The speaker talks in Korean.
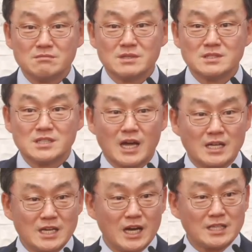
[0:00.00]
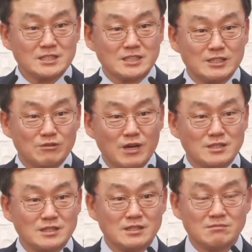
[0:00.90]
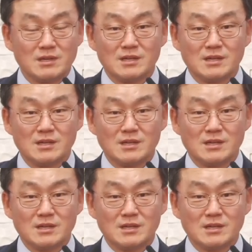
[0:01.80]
뭐 찬양하지, 기도하지,